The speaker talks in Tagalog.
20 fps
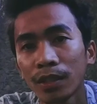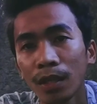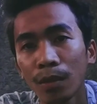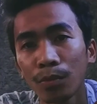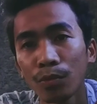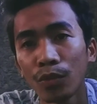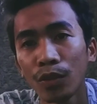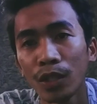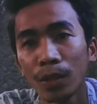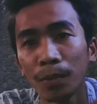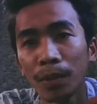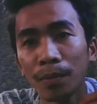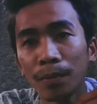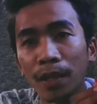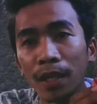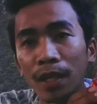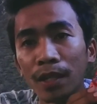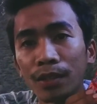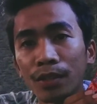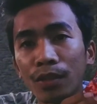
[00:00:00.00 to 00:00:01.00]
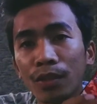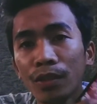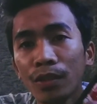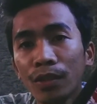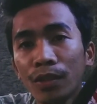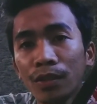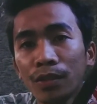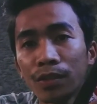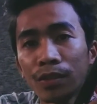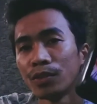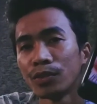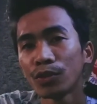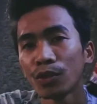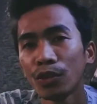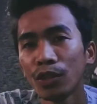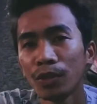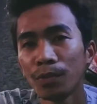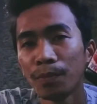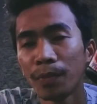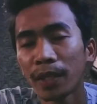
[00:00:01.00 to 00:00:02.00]
takbuhan naman mga idol no
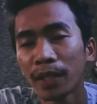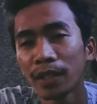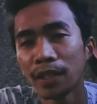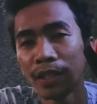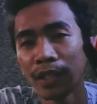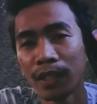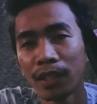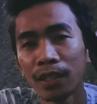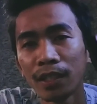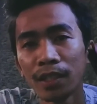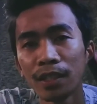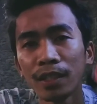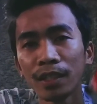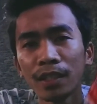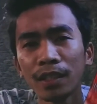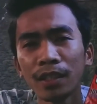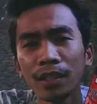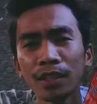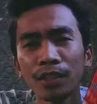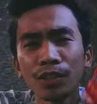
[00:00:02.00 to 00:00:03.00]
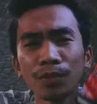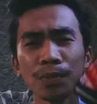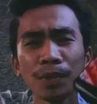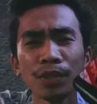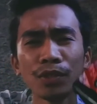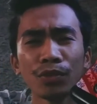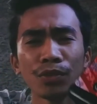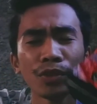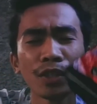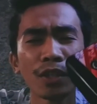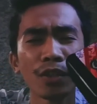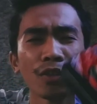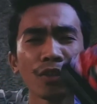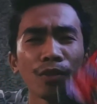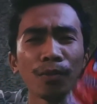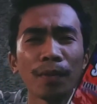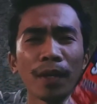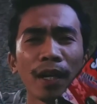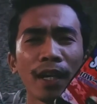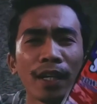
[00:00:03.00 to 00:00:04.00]
solid pa rin ang uh, speed tuner
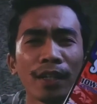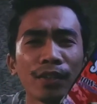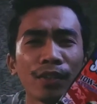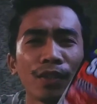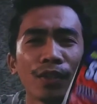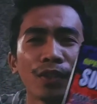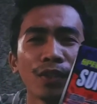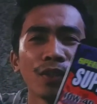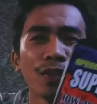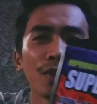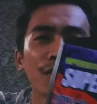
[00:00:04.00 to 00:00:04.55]
all mga idol no?